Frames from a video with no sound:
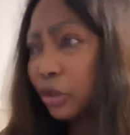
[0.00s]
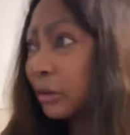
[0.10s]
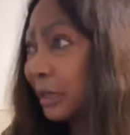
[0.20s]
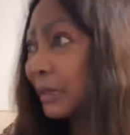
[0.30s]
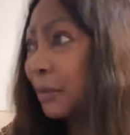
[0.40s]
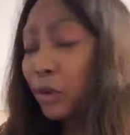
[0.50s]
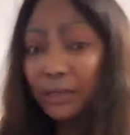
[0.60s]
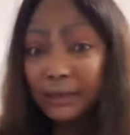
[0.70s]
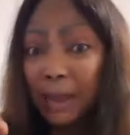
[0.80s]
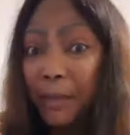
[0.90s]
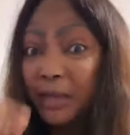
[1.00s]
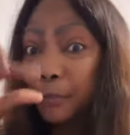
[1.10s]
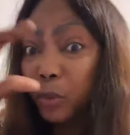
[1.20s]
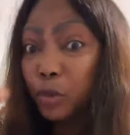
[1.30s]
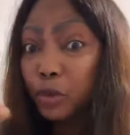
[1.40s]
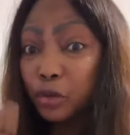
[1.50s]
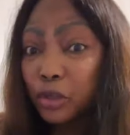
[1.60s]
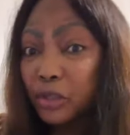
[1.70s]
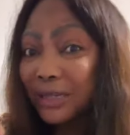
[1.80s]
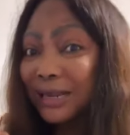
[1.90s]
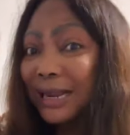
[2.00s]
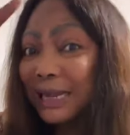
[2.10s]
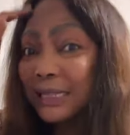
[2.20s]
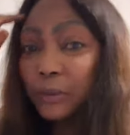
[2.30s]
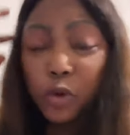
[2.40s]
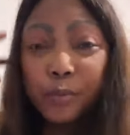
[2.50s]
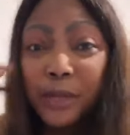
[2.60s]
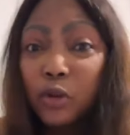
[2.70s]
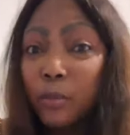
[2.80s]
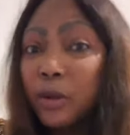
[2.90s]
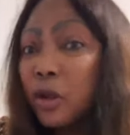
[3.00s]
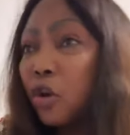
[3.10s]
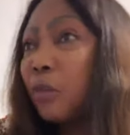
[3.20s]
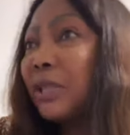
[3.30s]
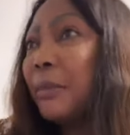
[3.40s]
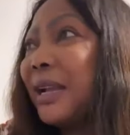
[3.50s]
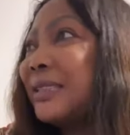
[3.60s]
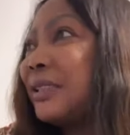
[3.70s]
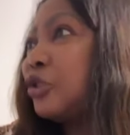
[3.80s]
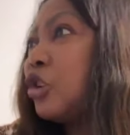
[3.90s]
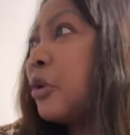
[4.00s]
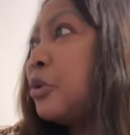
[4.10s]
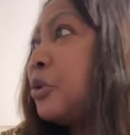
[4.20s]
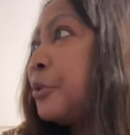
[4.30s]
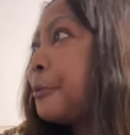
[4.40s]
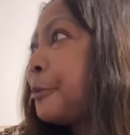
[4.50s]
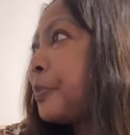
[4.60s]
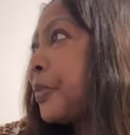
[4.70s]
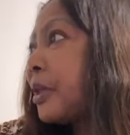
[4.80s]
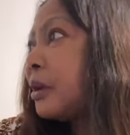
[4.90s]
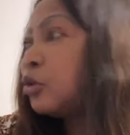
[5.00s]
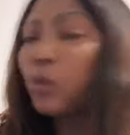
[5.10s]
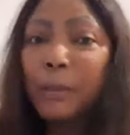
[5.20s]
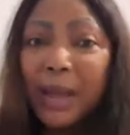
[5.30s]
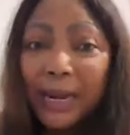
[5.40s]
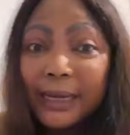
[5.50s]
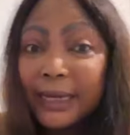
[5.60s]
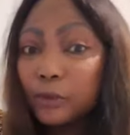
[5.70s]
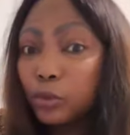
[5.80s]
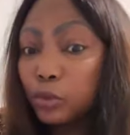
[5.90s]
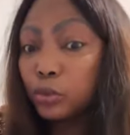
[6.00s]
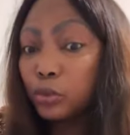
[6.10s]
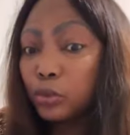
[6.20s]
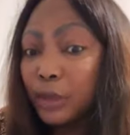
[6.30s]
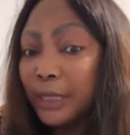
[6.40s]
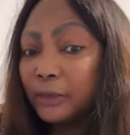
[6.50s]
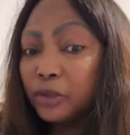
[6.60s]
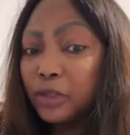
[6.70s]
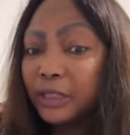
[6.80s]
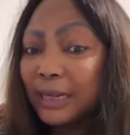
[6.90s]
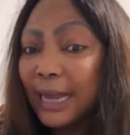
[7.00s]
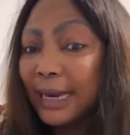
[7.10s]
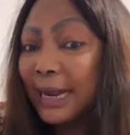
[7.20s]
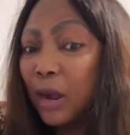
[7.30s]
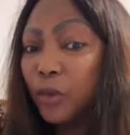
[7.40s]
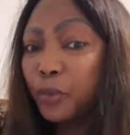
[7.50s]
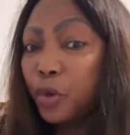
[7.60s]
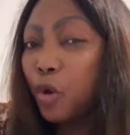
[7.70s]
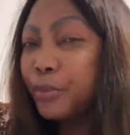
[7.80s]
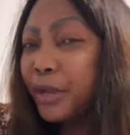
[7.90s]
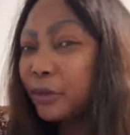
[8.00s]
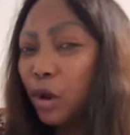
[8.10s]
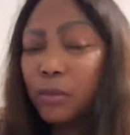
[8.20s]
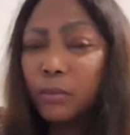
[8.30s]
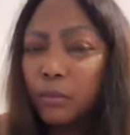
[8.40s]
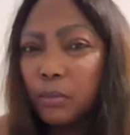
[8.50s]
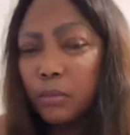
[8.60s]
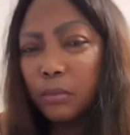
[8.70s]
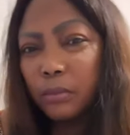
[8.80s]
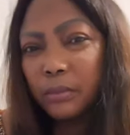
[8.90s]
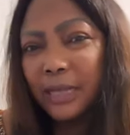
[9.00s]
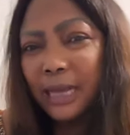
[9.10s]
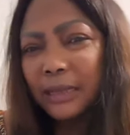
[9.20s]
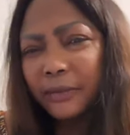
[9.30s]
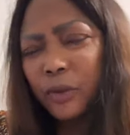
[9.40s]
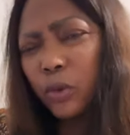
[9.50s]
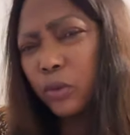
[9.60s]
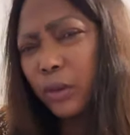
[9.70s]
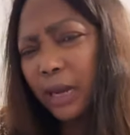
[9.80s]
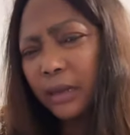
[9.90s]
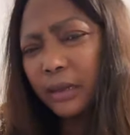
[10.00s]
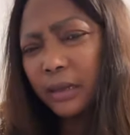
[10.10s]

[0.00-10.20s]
Tu traites ta mère de prostituée. Tu dis qu'elle a déjà eu combien d'hommes Comme ta mère a dit que tu as eu trois maris et tout, tout, tout, tout. Tu dis qu'elle elle a eu combien d'hommes dans sa vie ronde, là.